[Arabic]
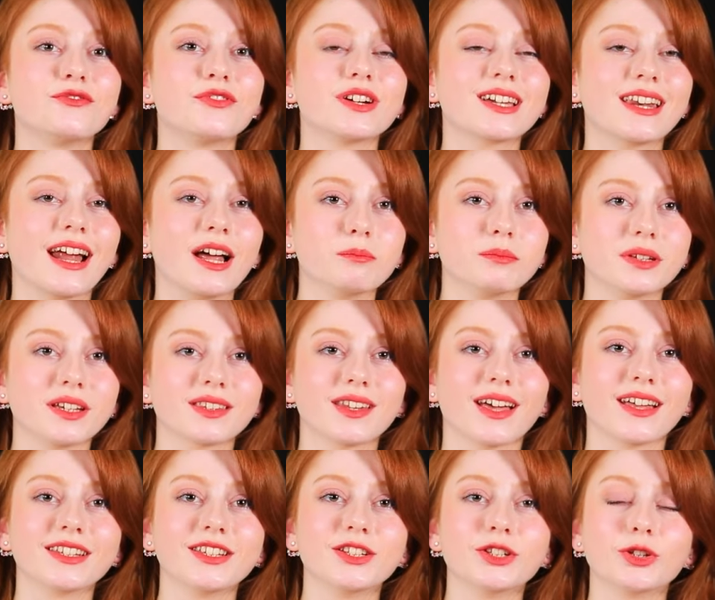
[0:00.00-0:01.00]
الفكره عن
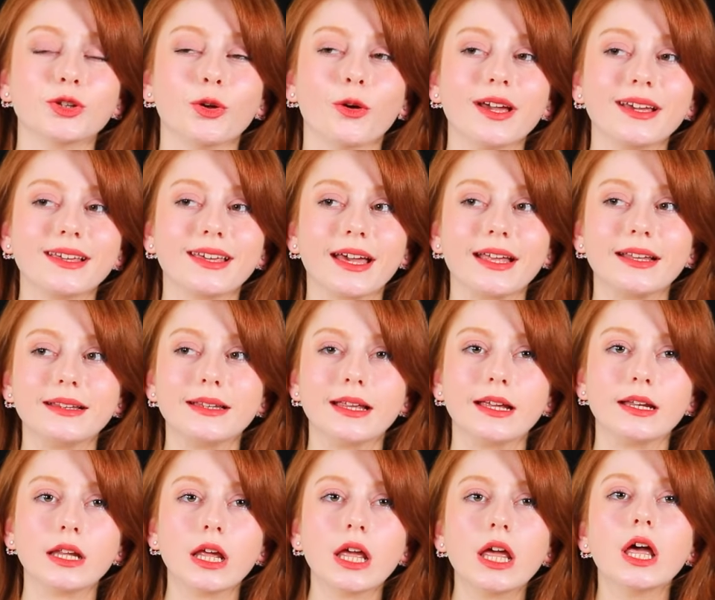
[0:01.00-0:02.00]
بريطانيين انه هيك
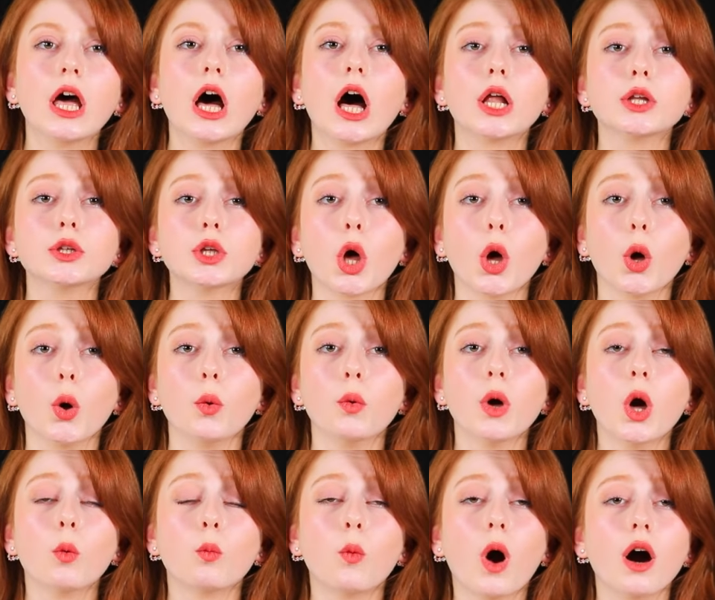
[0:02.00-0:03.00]
هن
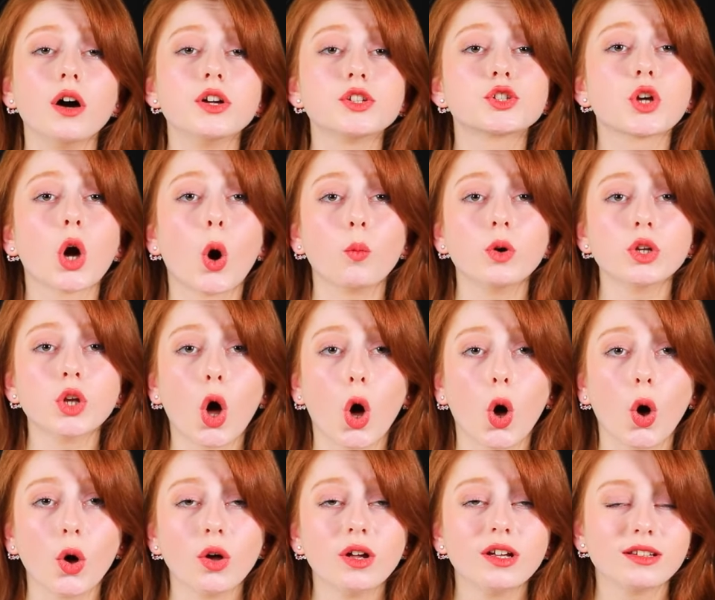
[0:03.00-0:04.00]
هلو وات از جوين
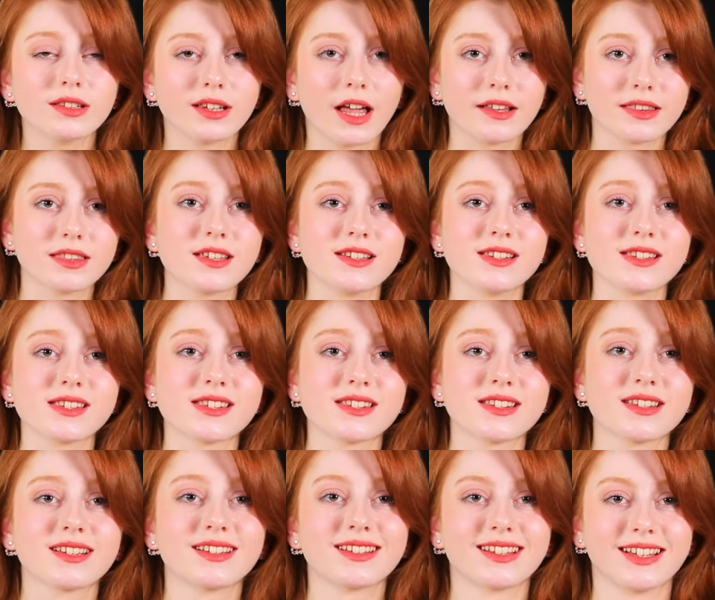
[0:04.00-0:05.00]
اون لايك
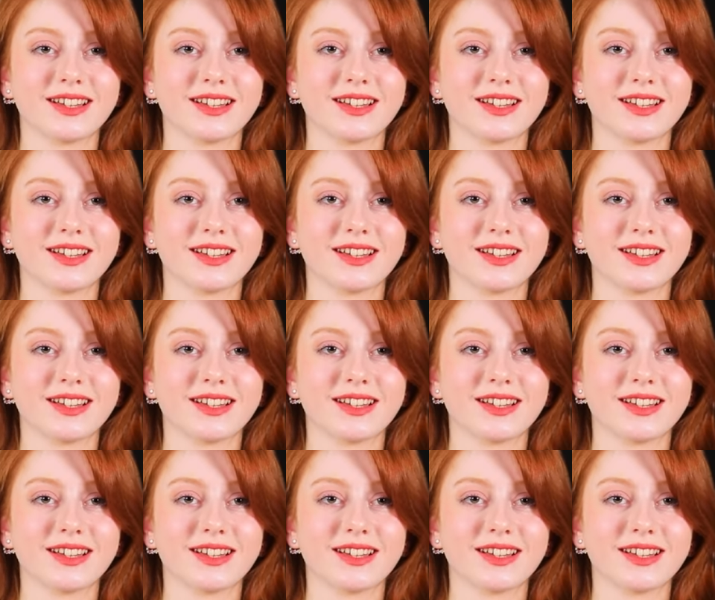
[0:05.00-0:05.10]
ذس